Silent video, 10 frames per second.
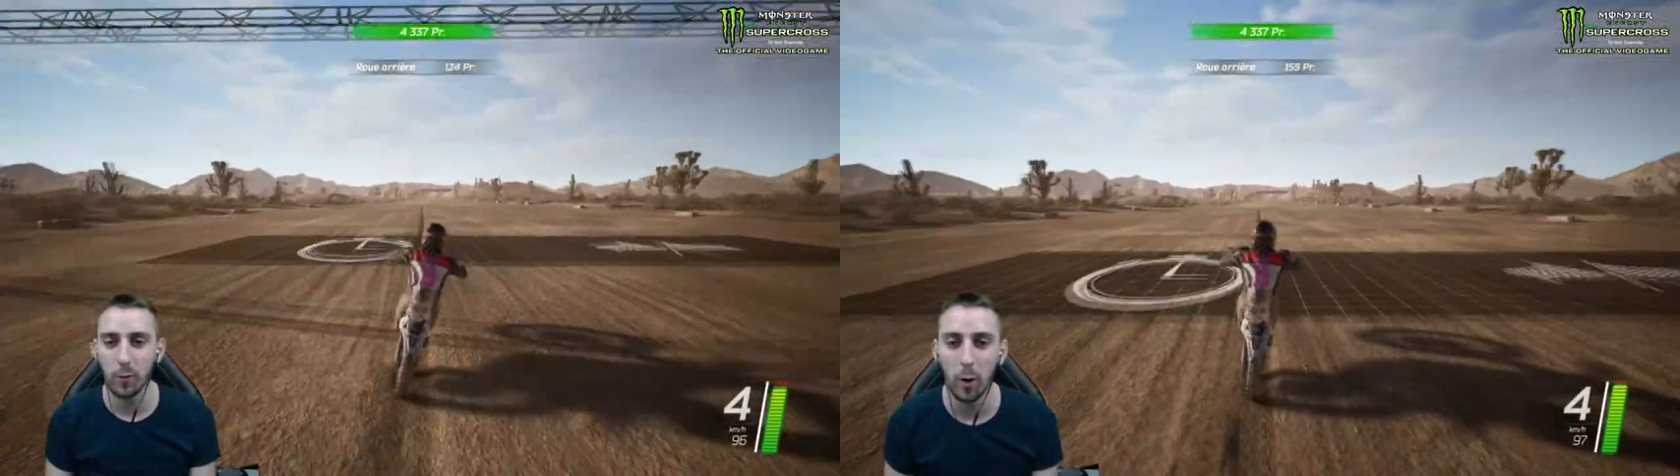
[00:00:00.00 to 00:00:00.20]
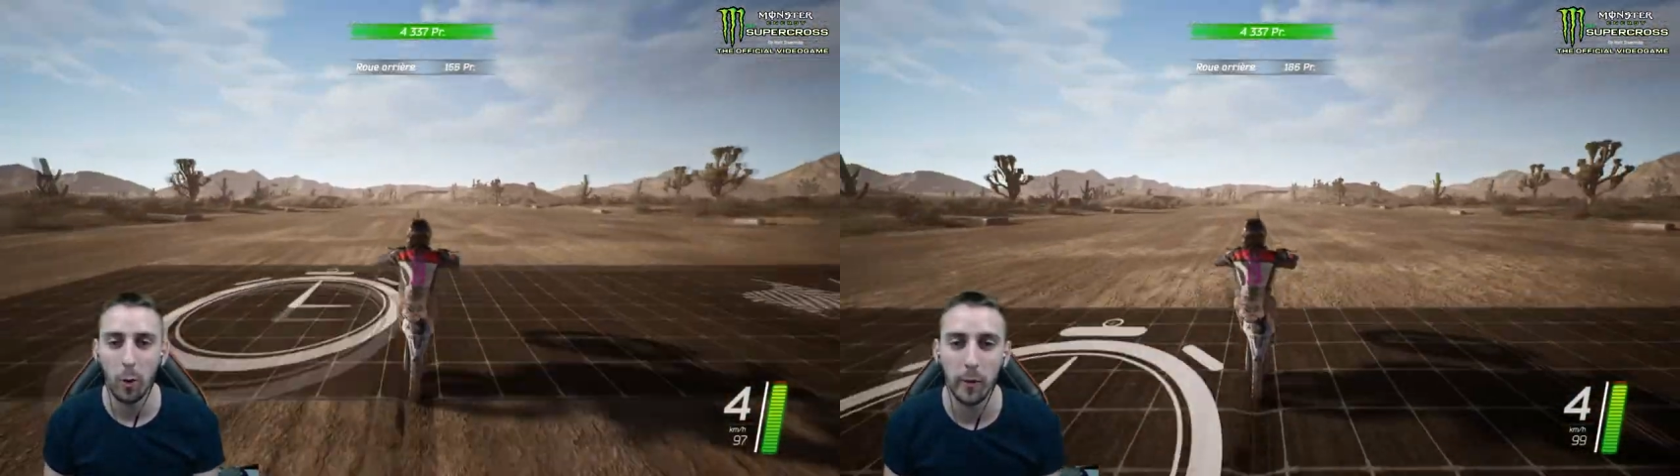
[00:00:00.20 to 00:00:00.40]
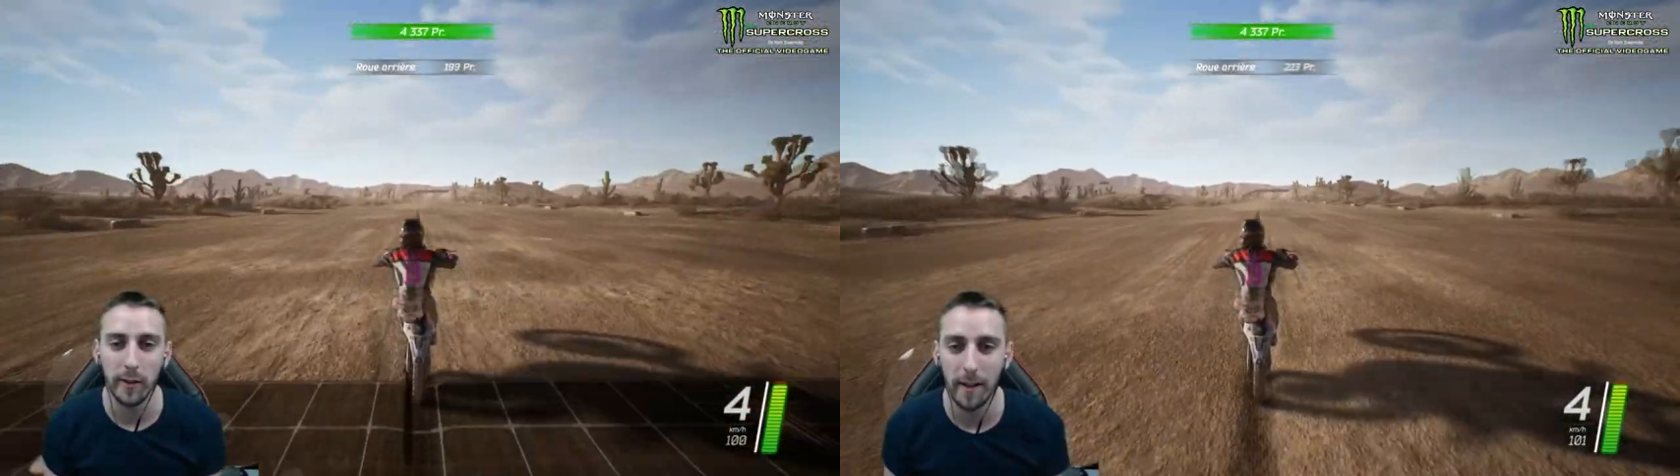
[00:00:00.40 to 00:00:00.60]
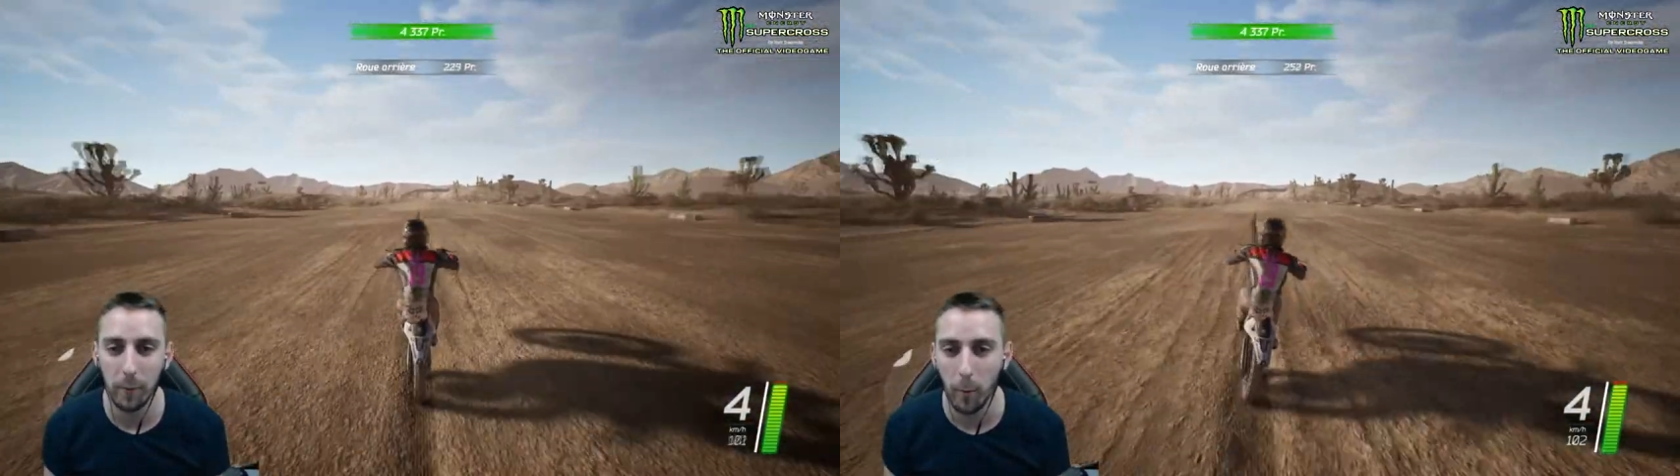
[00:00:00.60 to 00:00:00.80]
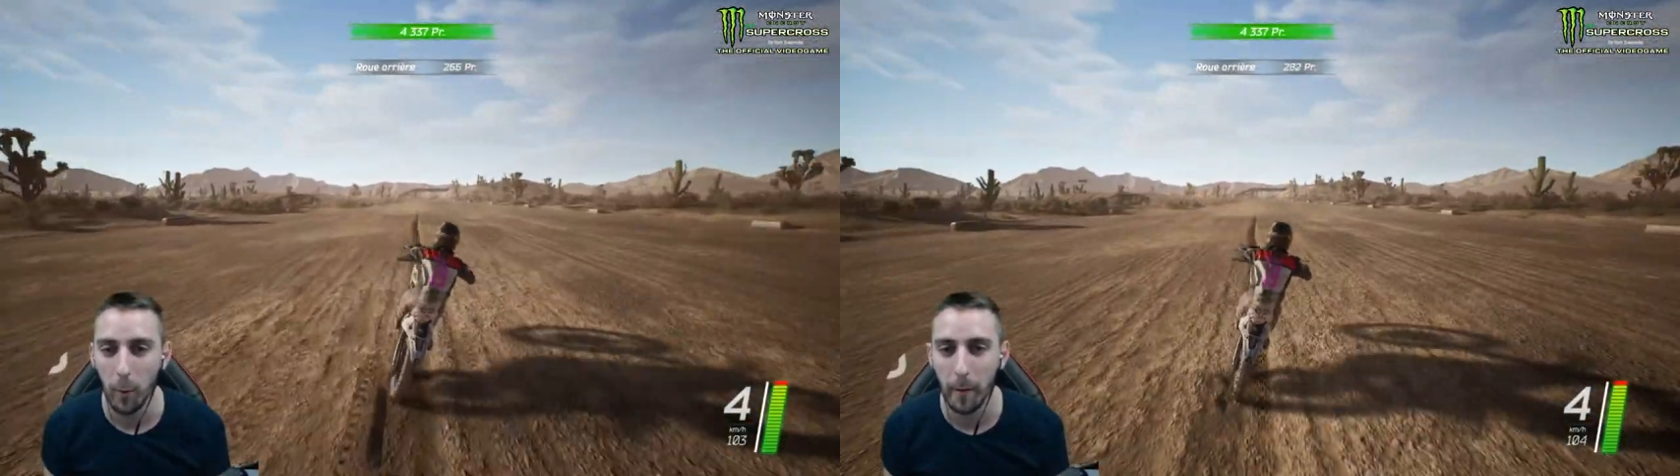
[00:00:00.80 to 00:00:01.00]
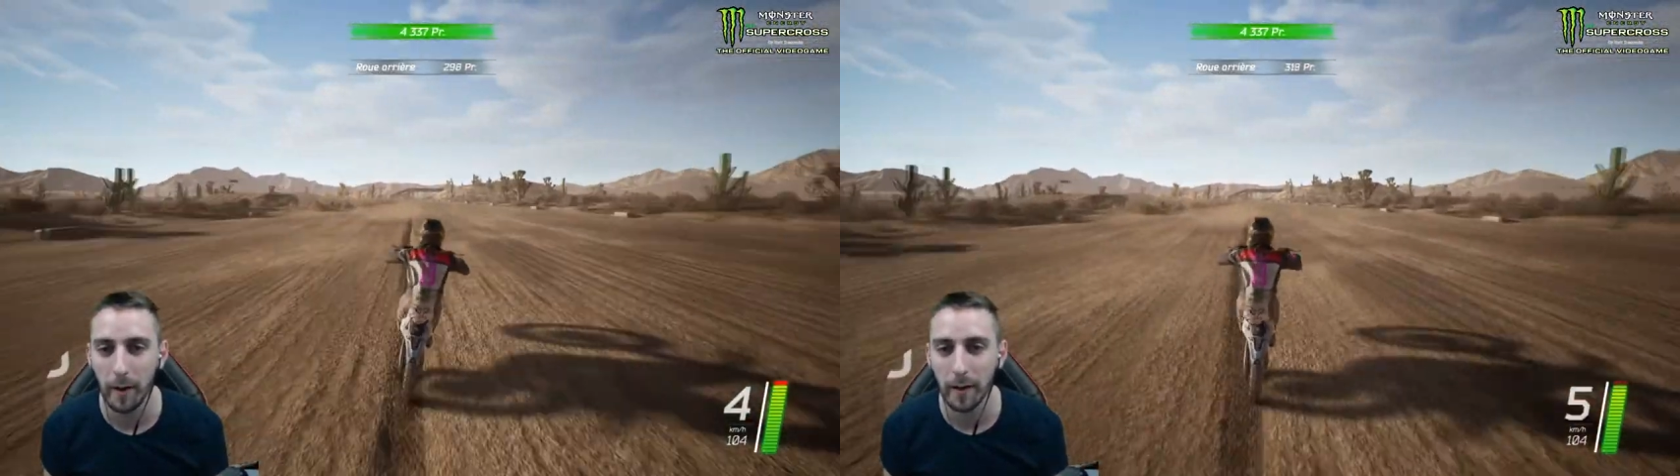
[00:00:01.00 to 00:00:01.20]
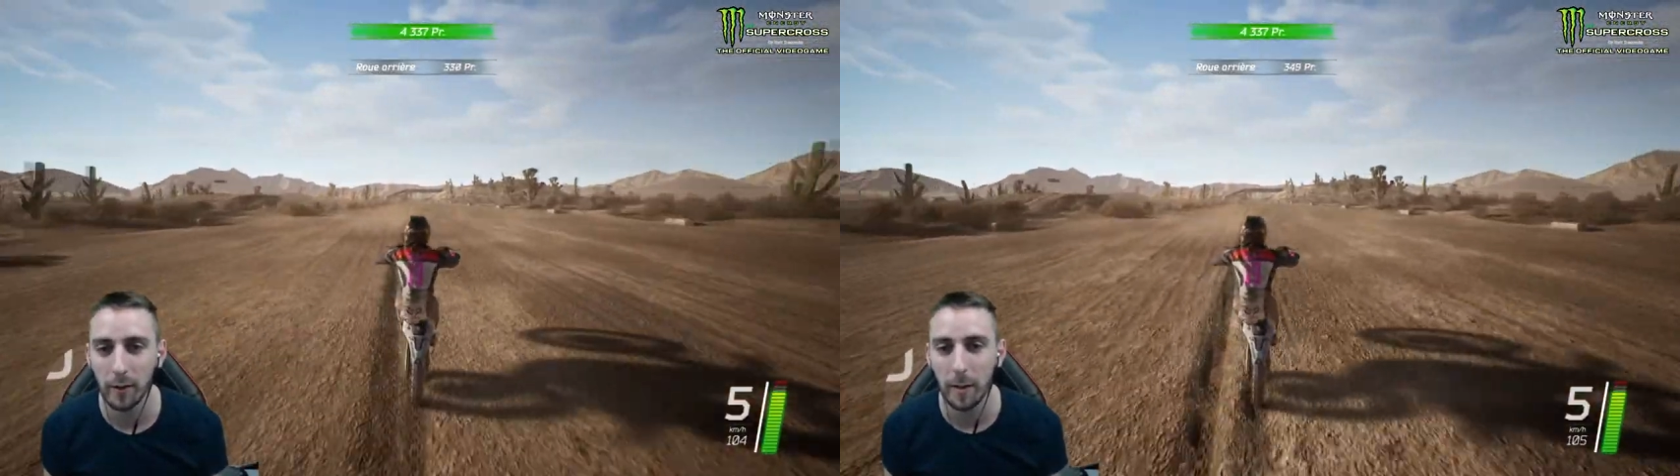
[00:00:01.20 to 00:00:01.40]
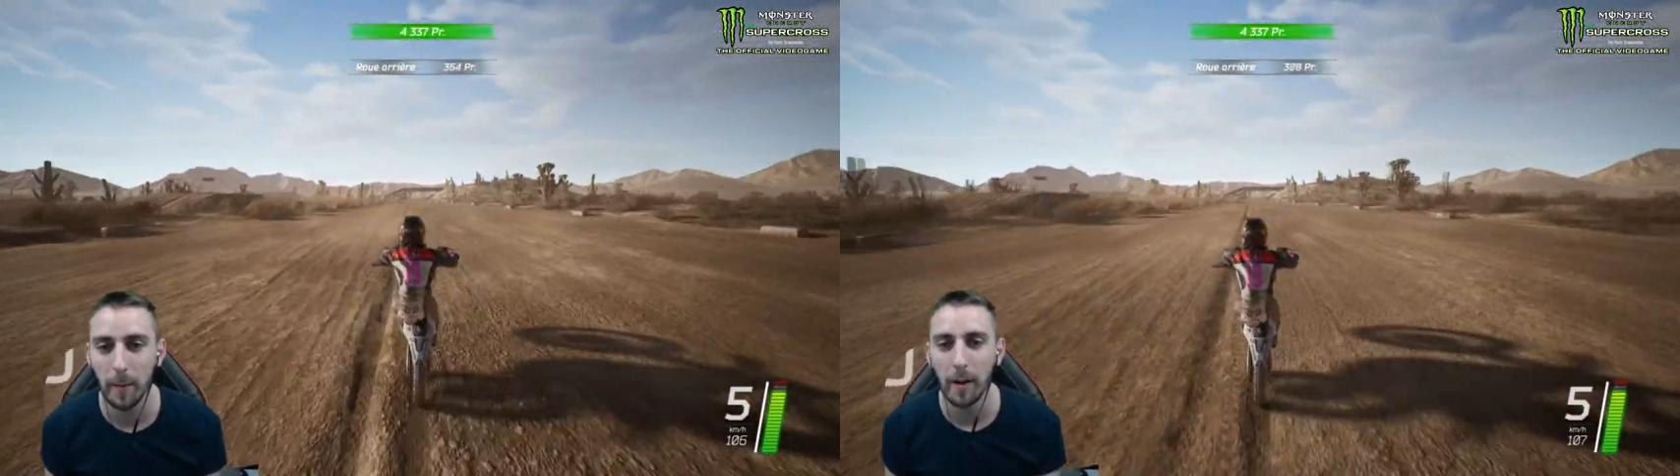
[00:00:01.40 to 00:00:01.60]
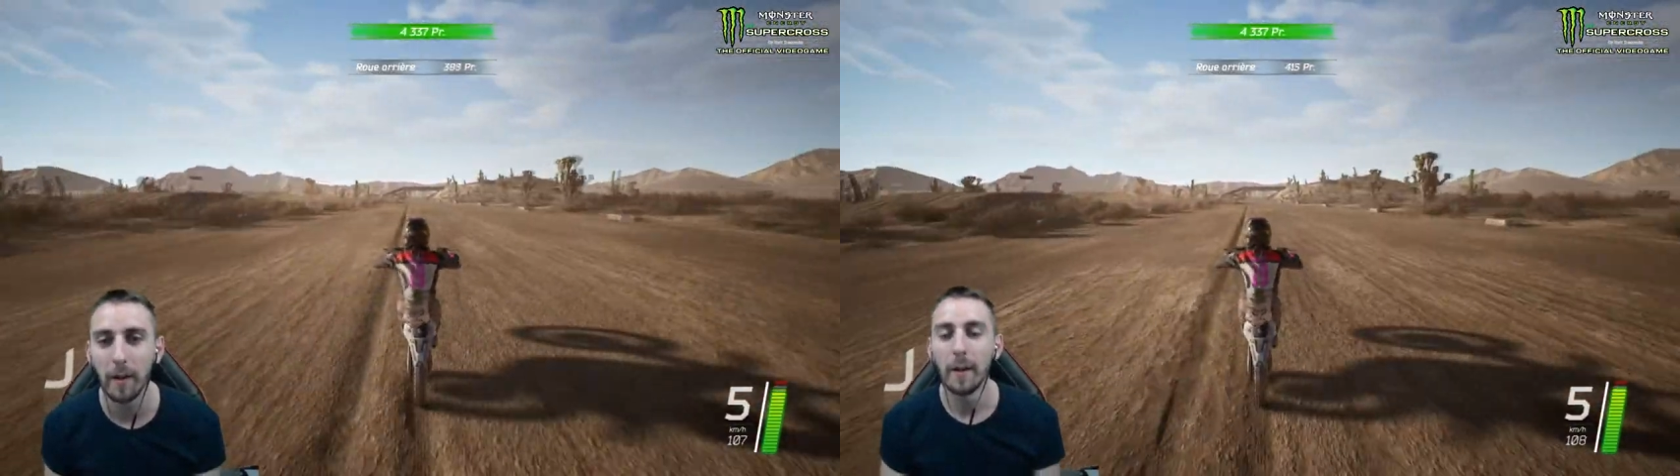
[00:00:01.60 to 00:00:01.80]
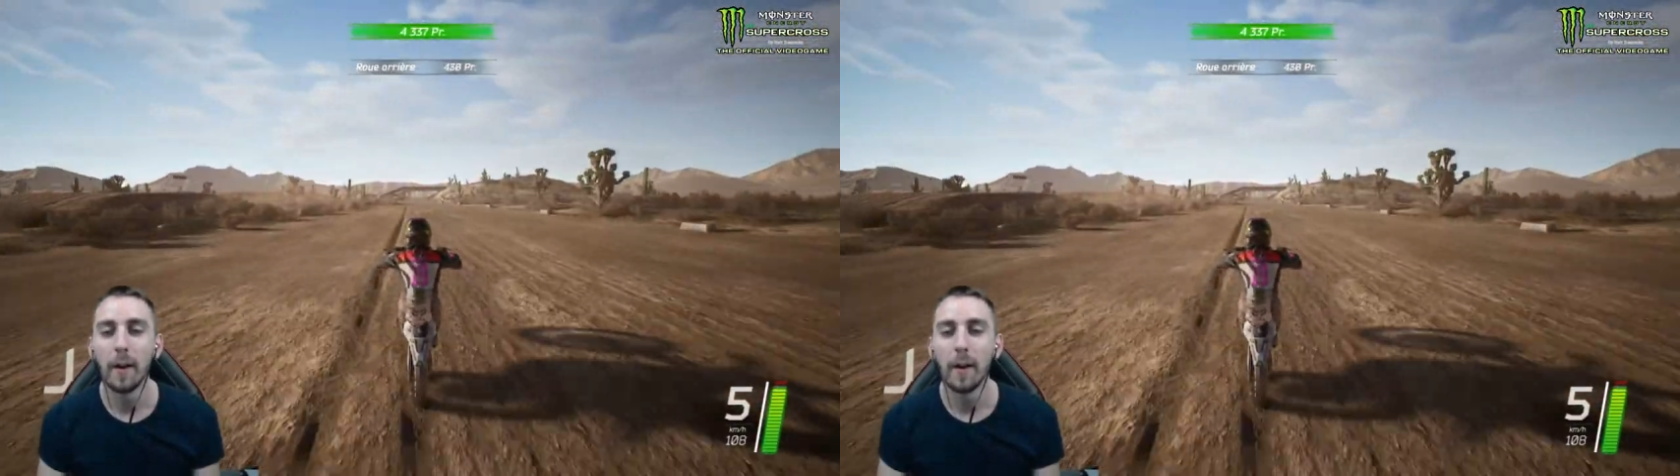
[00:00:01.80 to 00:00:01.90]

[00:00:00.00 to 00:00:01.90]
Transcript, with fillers: Donc là, on commence directement par la grille de départ.